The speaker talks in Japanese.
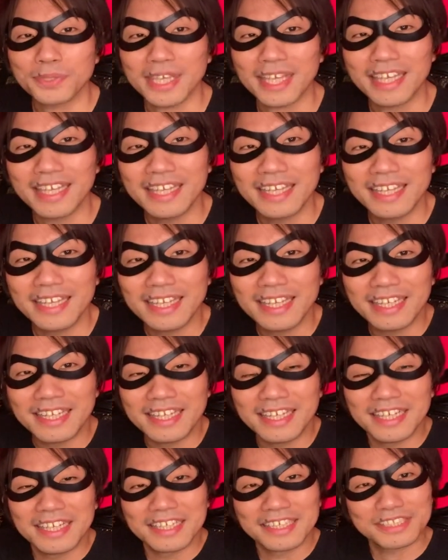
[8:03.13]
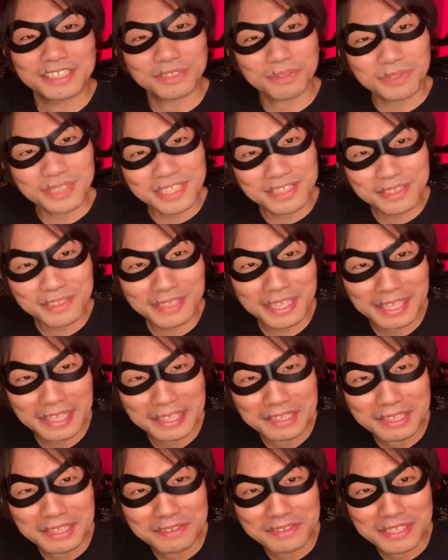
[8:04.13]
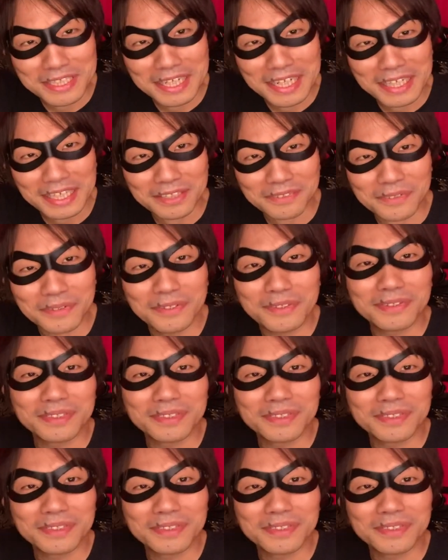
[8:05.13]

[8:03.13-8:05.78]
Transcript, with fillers: で少しずつ叶っていくんじゃないかと、